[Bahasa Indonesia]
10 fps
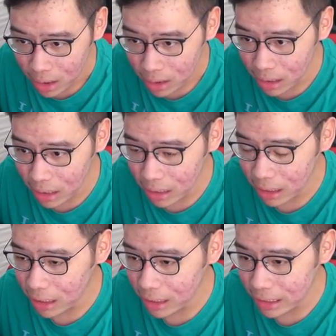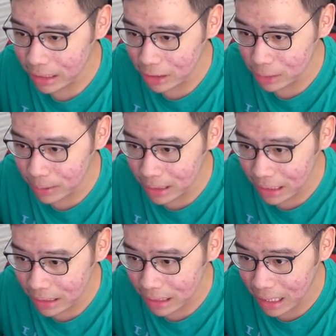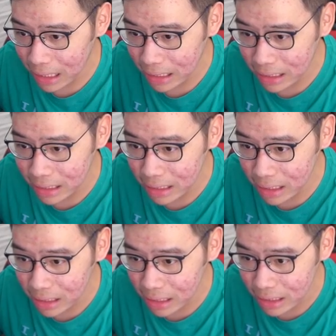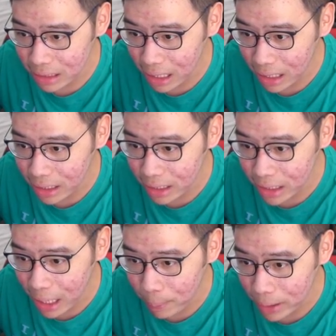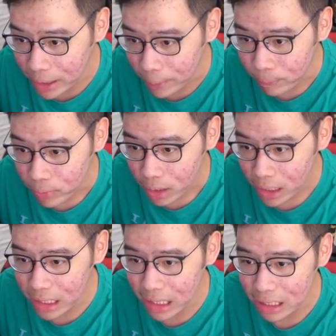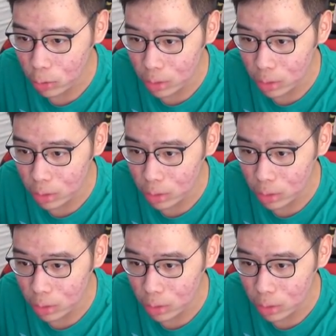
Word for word: uh, kita coba lihat lagi lihat lagi ini apa nih Iya ada